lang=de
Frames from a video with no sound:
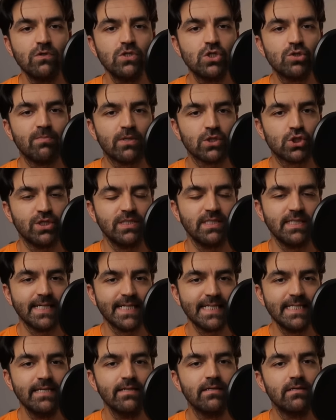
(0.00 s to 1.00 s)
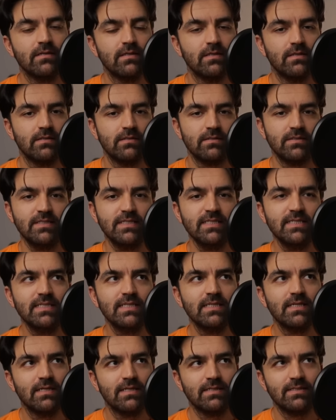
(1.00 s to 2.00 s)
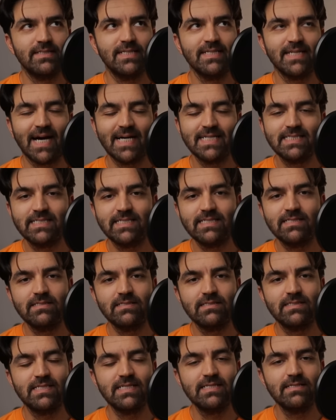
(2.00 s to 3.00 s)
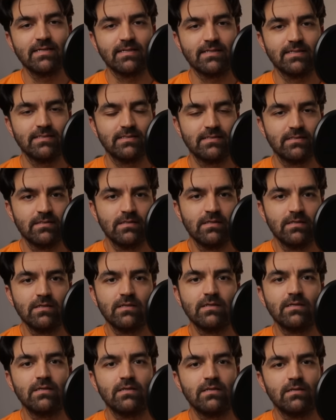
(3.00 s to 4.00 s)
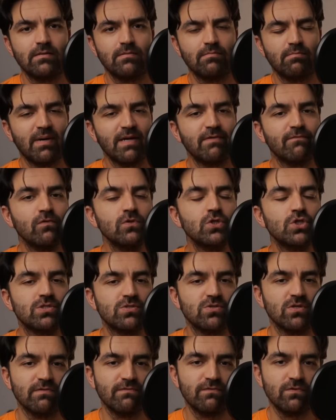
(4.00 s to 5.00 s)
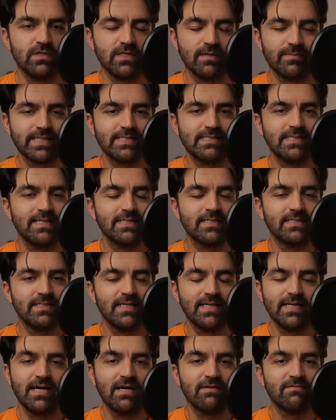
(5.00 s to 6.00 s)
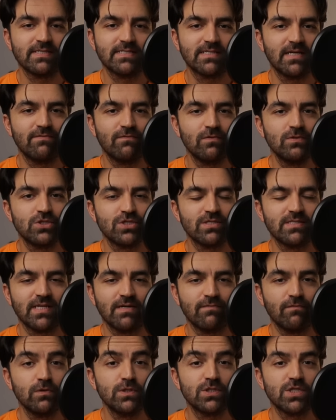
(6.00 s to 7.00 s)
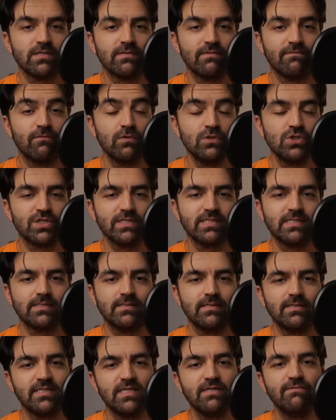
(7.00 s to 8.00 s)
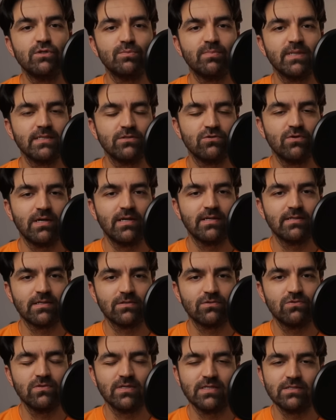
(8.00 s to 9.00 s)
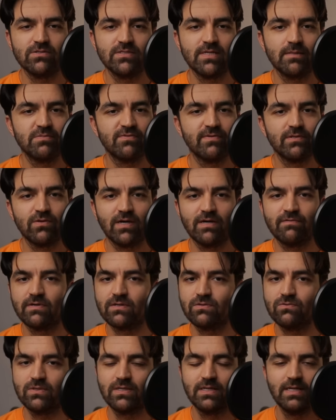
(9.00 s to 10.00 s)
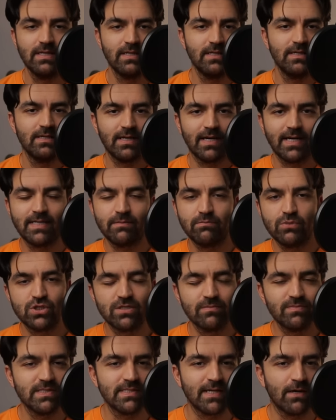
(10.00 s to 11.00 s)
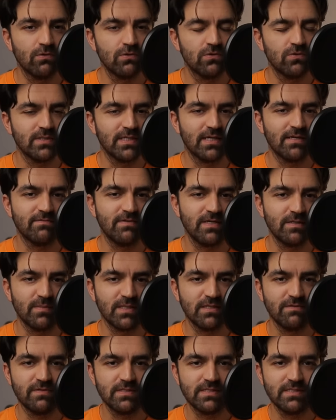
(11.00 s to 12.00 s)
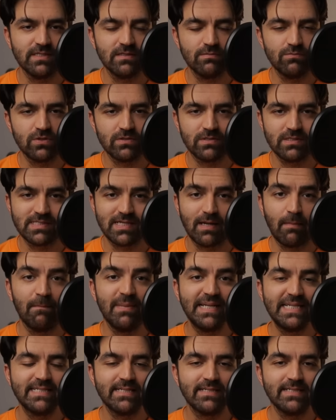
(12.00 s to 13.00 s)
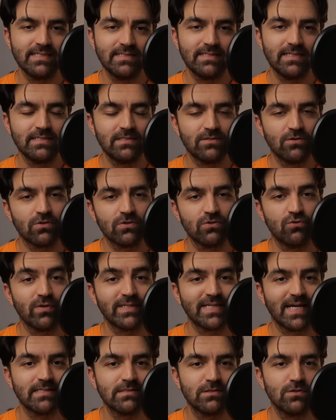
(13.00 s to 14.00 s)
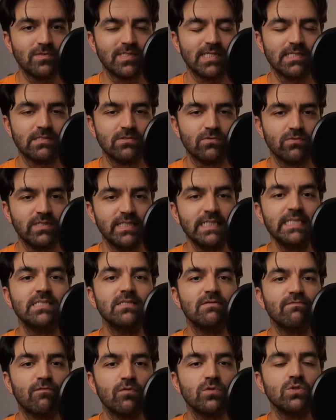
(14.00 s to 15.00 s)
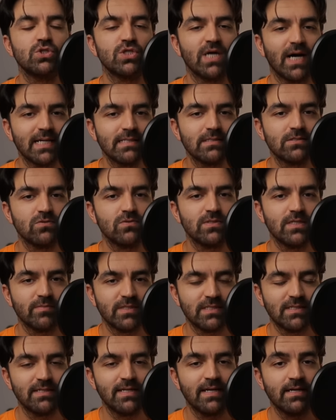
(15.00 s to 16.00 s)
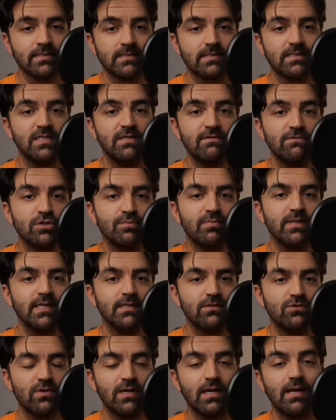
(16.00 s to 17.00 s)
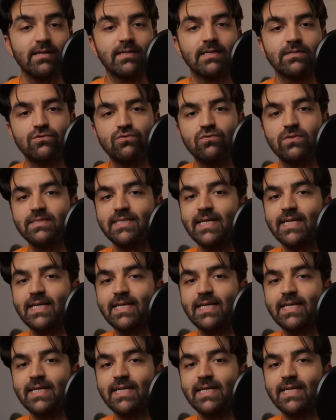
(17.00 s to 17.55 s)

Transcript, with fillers: Wunschmaschinerie, die den einzigen Sinn hat, meinen Wunsch zu erfüllen. Aber ich sage dir, egal was dein Wunsch ist, dein Wunsch, Wunsch ist tief spiritueller Natur. Also selbst wenn du einfach nur ein bestimmtes Auto in deiner Welt manifestieren möchtest, dann bitte ich dich doch dort anzusetzen und diesen Wunsch anzunehmen, denn er ist tief spiritueller Natur.